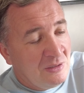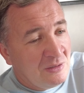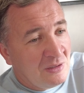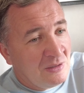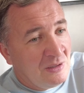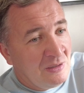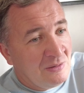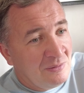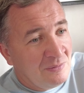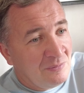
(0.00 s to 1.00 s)
и так далее.
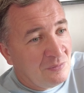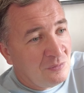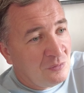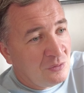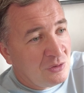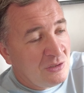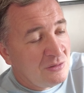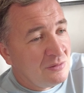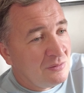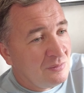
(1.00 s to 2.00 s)
Вот
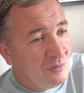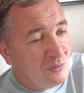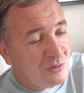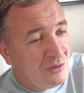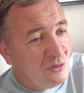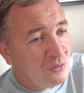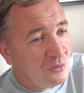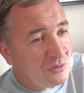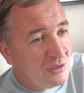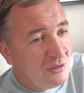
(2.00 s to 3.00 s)
сейчас могу сказать,
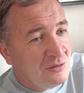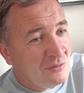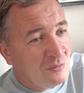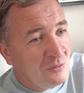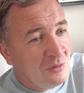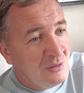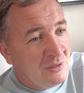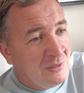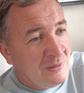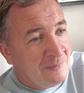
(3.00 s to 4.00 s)
что, скорее всего,
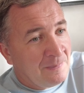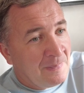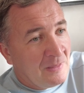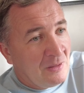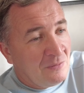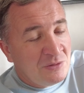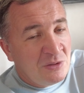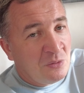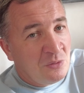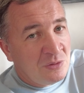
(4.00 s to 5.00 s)
э,
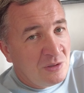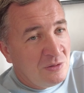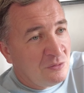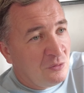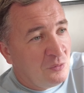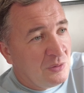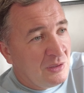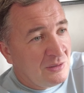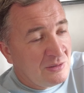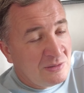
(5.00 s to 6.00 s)
фазотрон, скорее всего, у
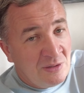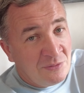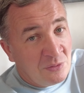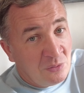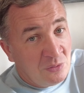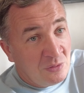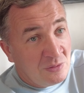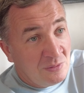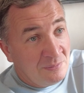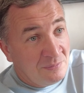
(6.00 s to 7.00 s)
меня завтра
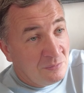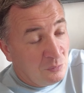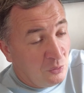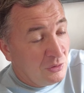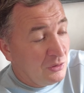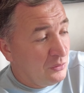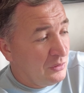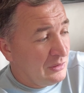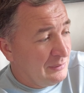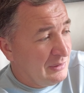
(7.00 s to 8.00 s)
уйдет. Мой,
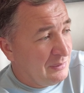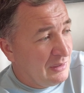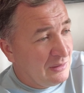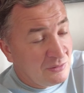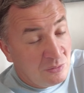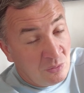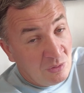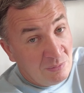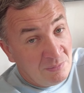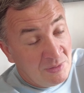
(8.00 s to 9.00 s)
который там я брал с
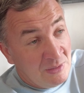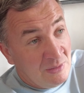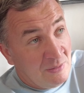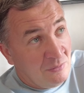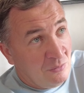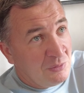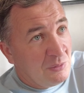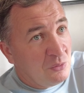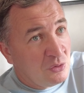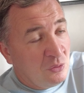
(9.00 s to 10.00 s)
другом. Ну,
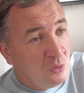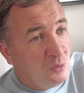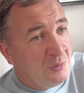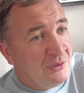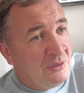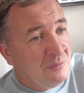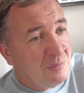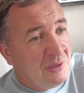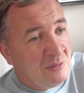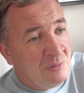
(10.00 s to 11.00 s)
потому что другу
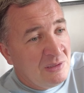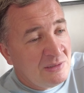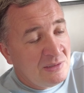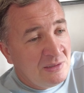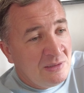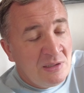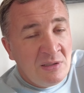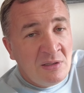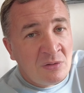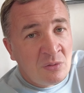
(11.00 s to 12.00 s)
понадобились
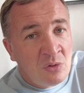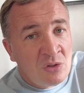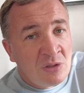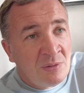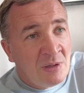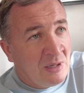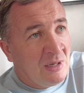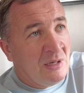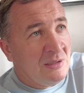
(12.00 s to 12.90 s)
деньги срочно, а